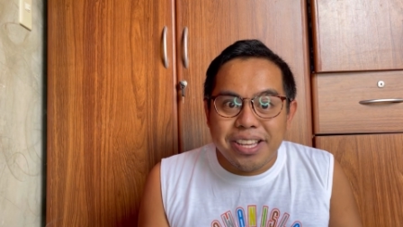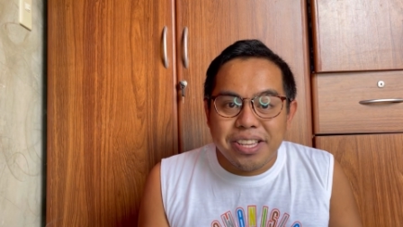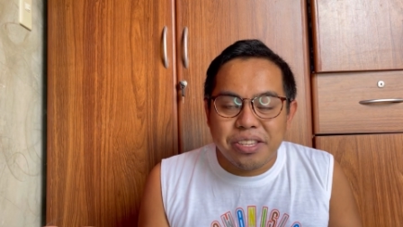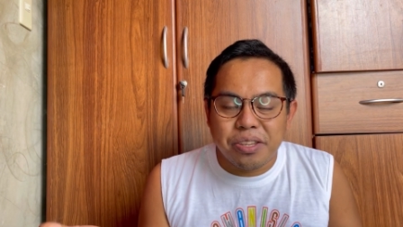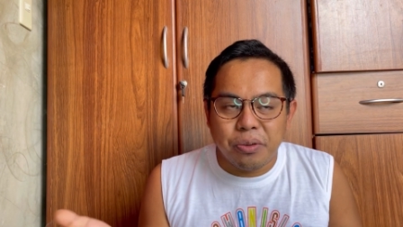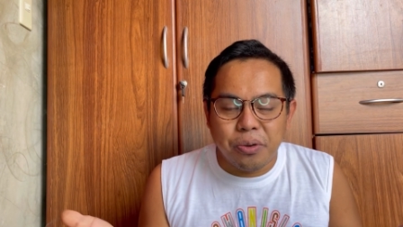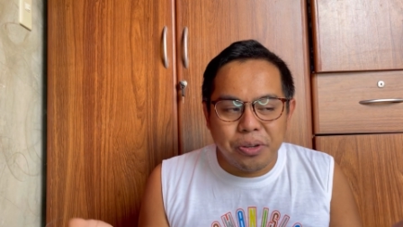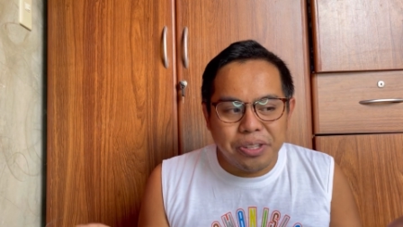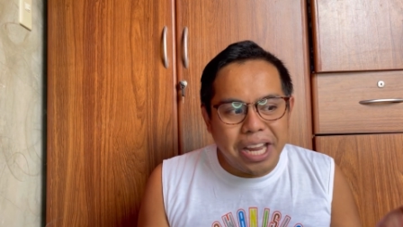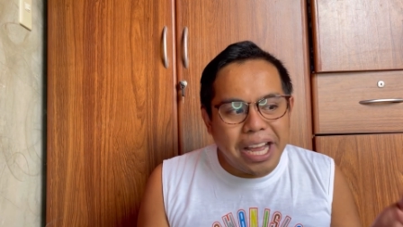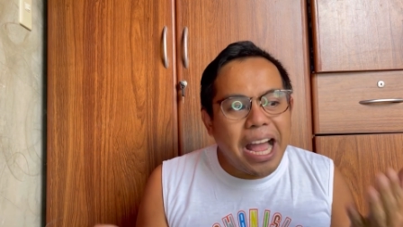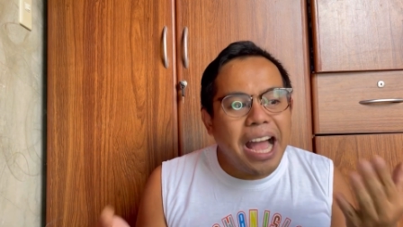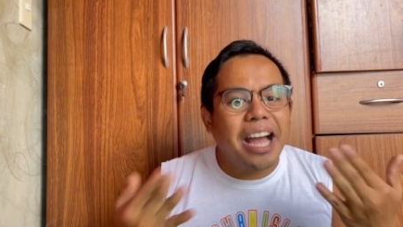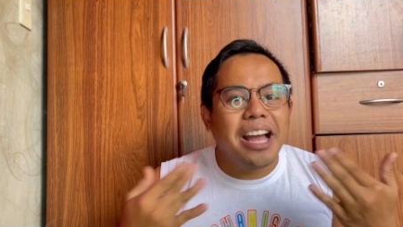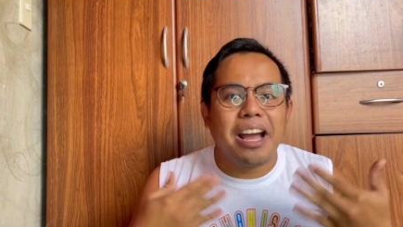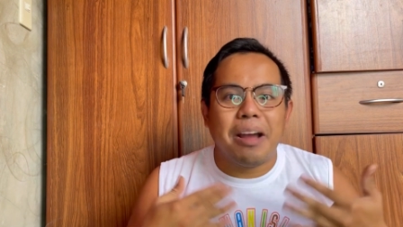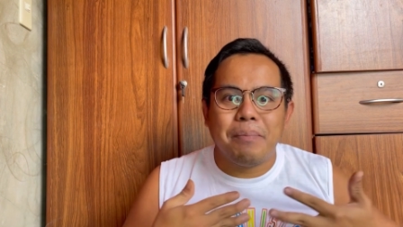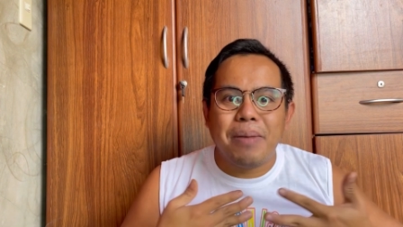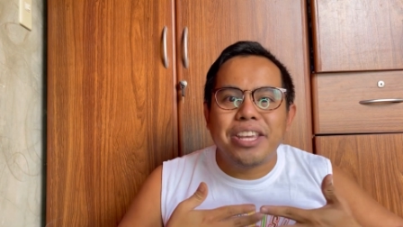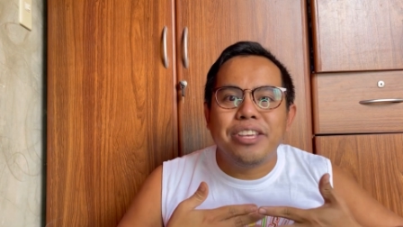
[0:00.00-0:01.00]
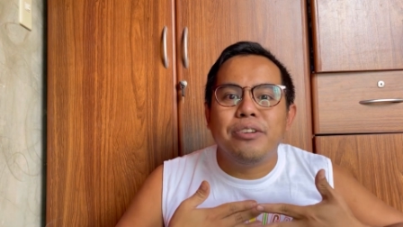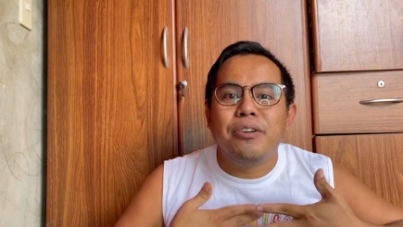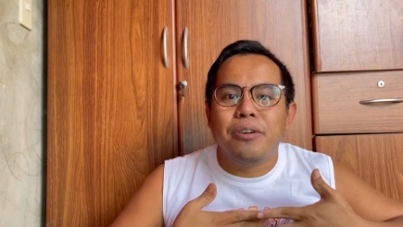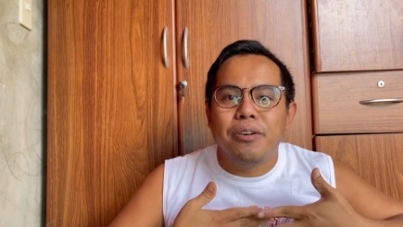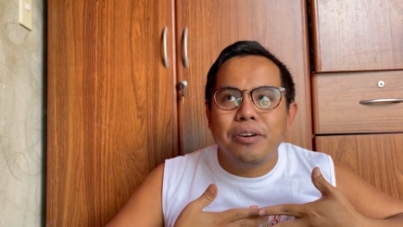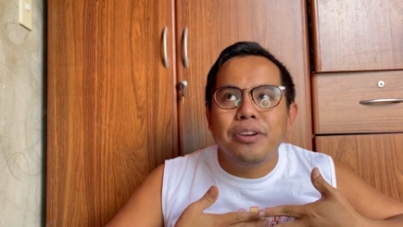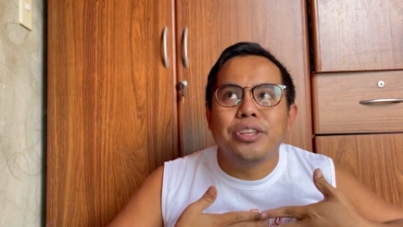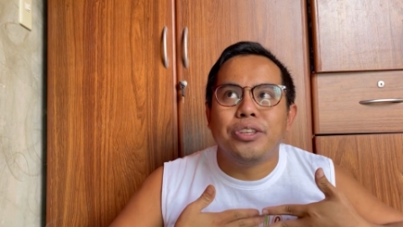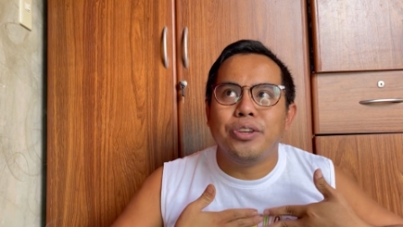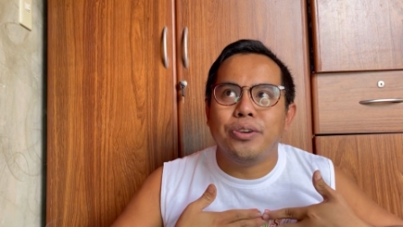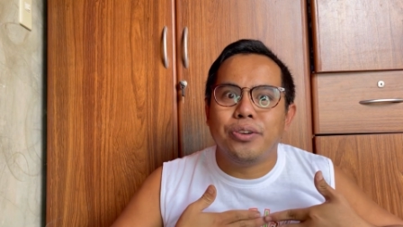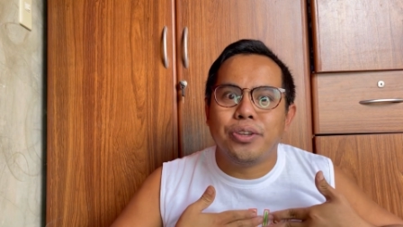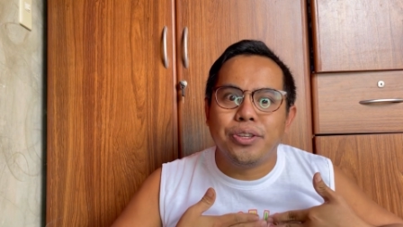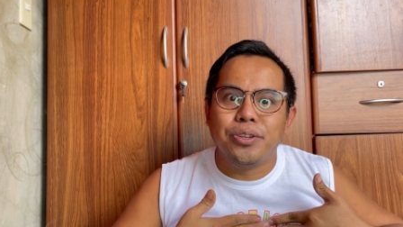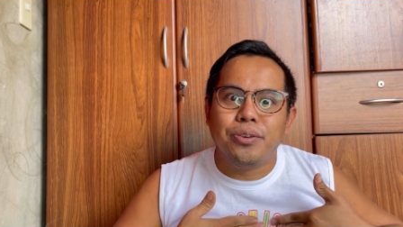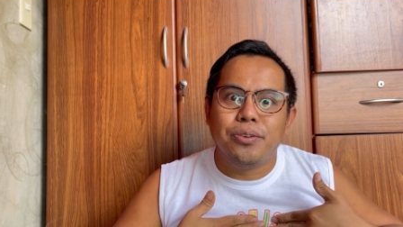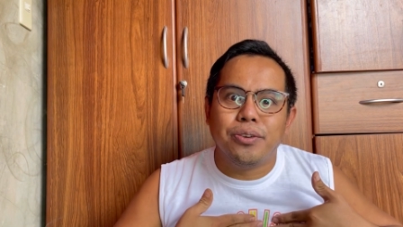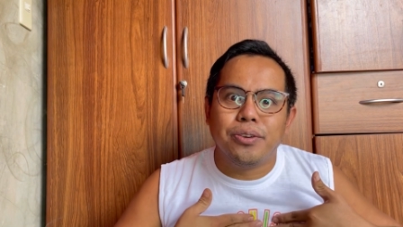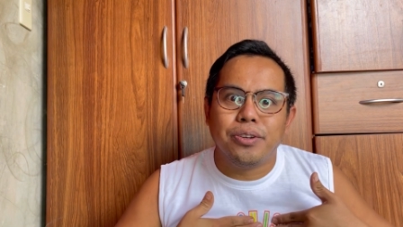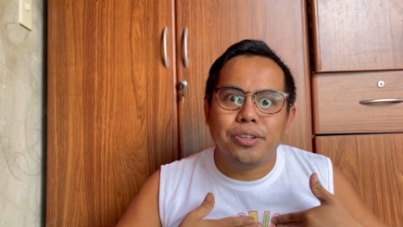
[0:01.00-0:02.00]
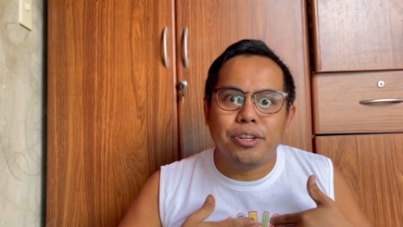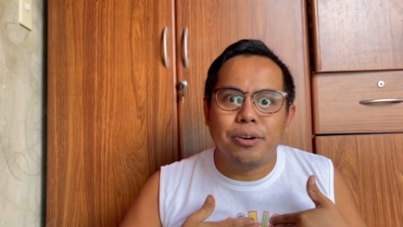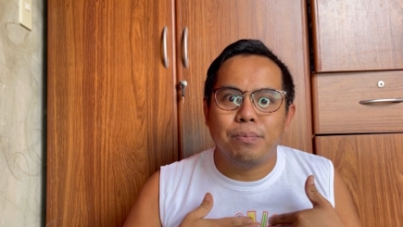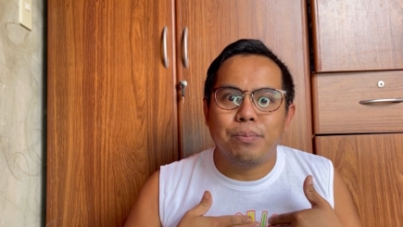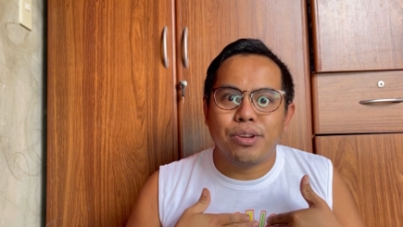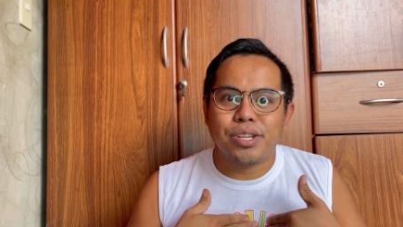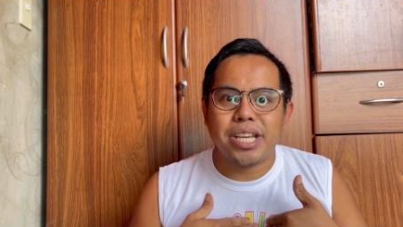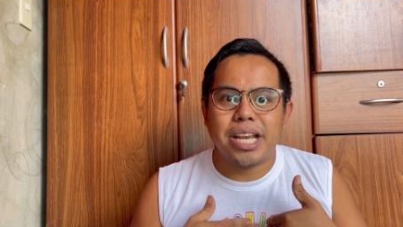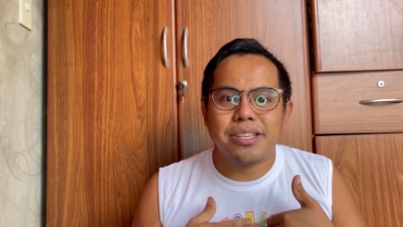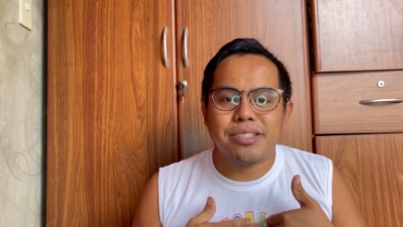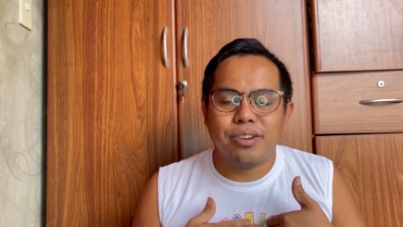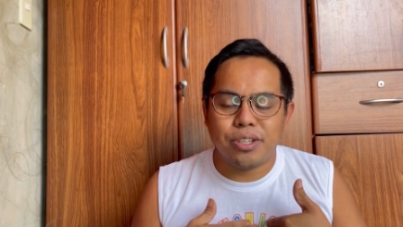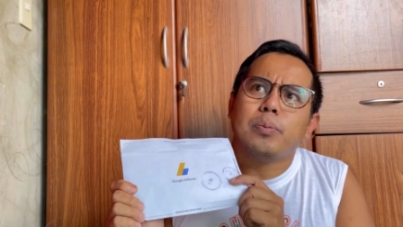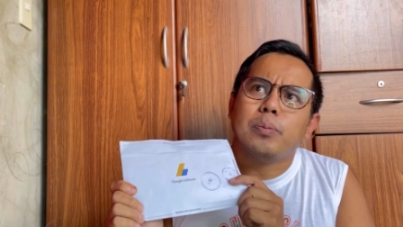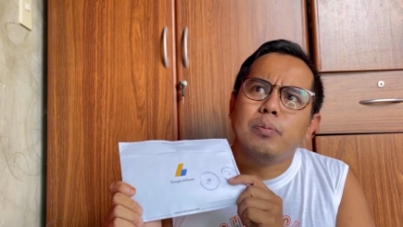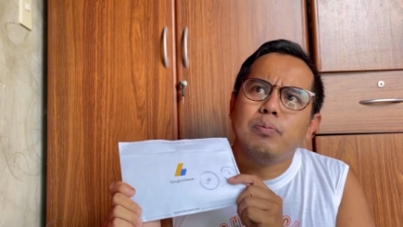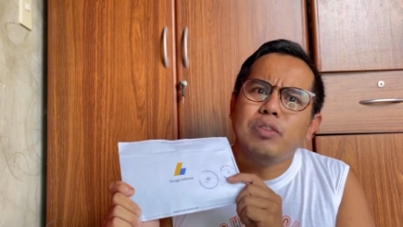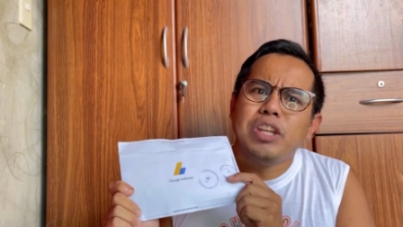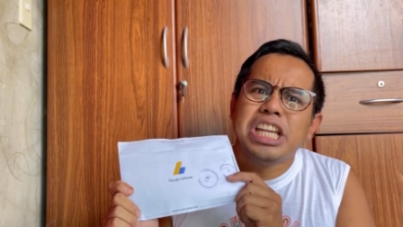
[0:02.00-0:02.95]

So, nakakaba yung, yung, yung, yung prosesong yun.